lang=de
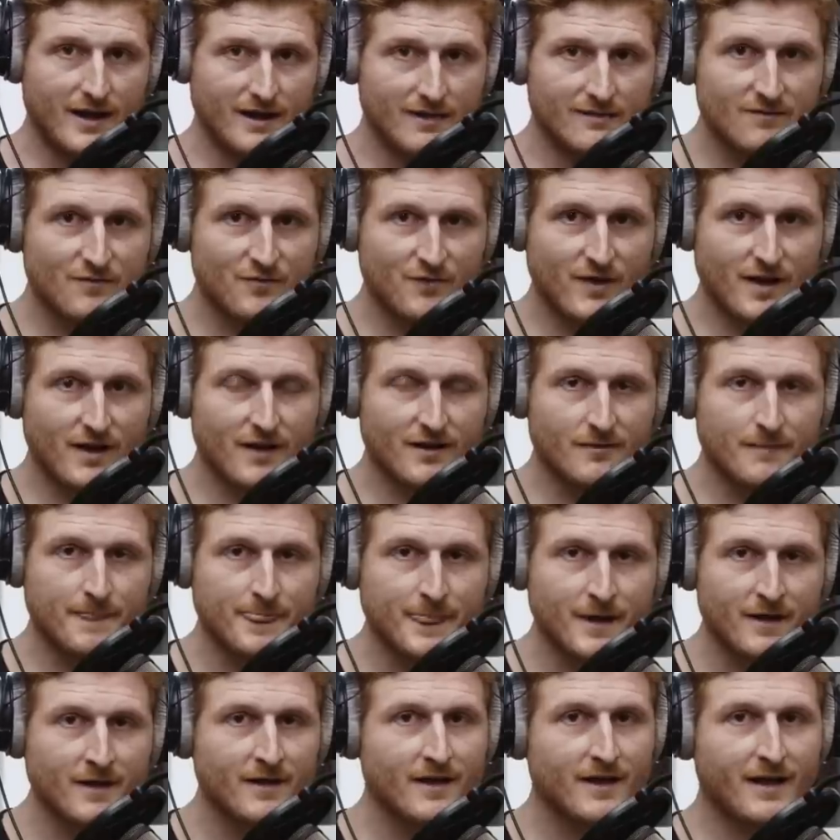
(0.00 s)
anfangen.
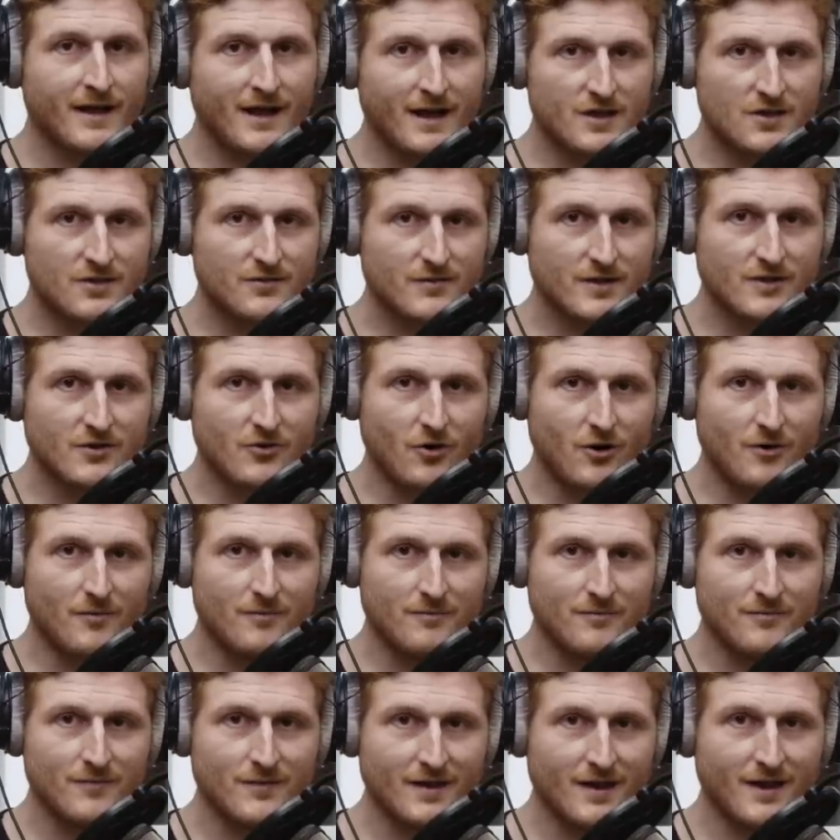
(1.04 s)
Herzlich
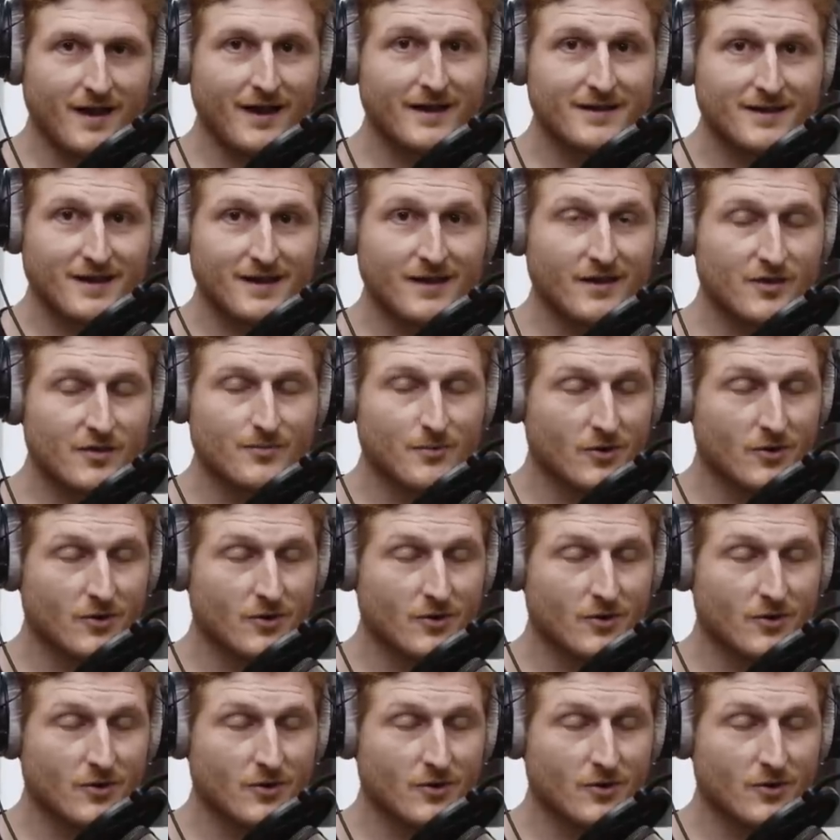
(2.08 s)
willkommen, Andreas